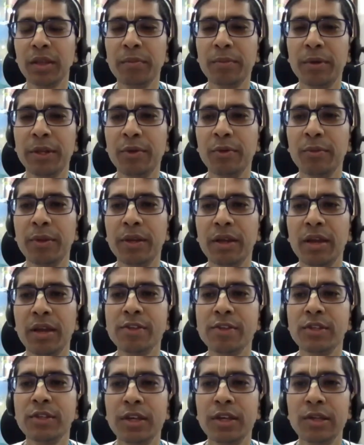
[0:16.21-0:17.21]
మరియు మన
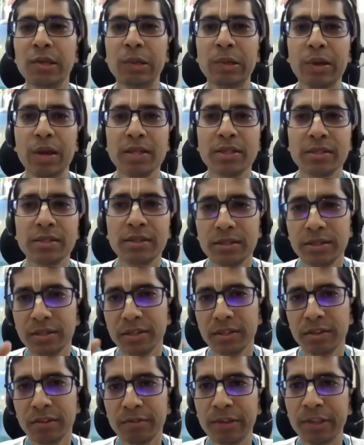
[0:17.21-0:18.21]
ఆచార్యులు రాసిన
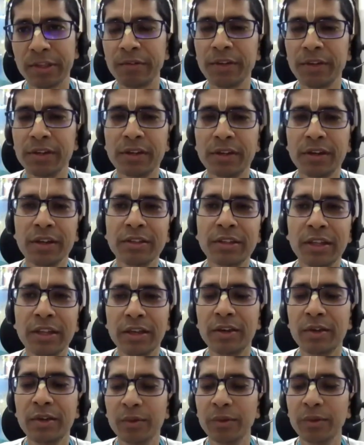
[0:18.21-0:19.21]
వేరు వేరు
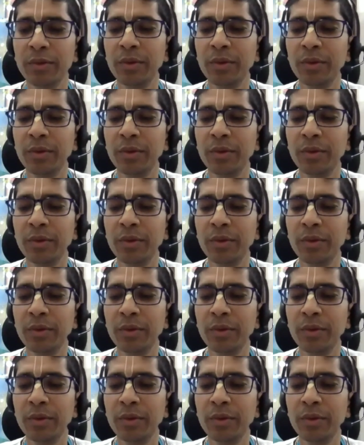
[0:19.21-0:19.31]
గ్రంథాల్లో